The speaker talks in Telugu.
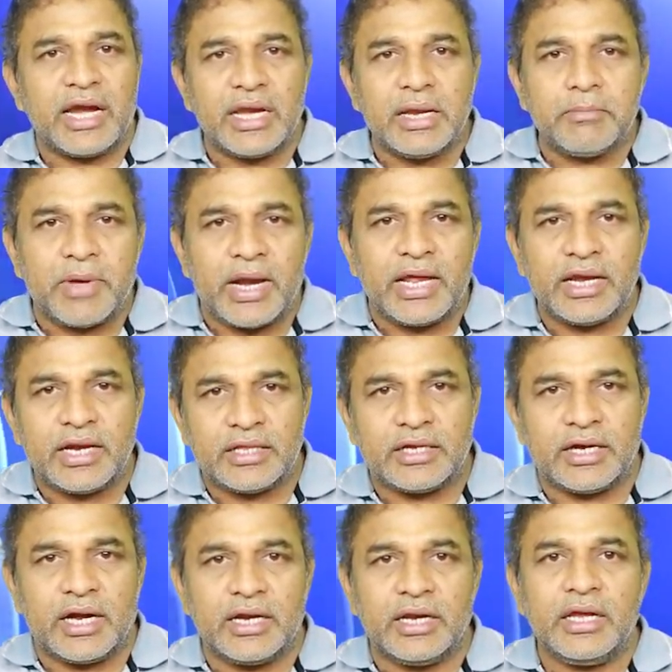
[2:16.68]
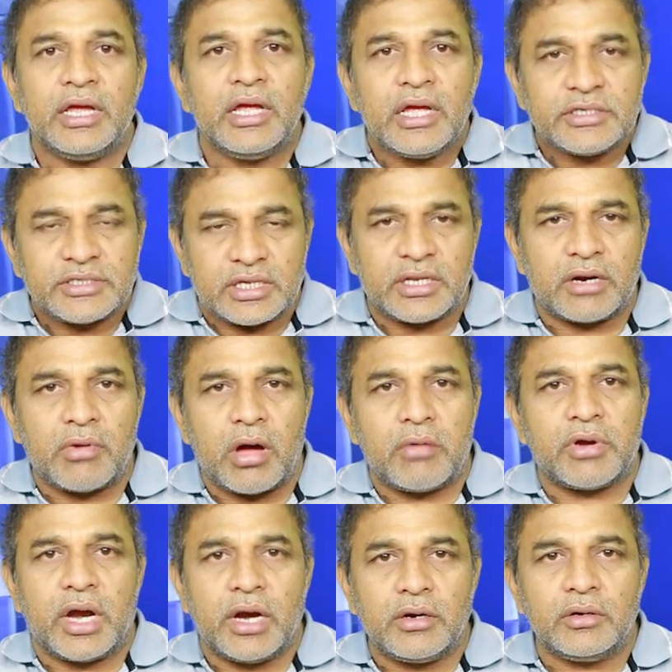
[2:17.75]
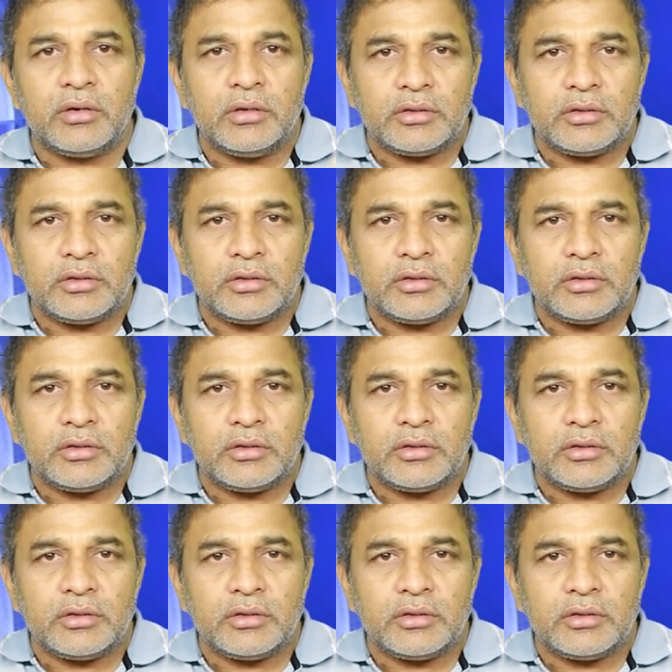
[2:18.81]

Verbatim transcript: కానీ బలహీనత కానీ చంద్రబాబు నాయుడు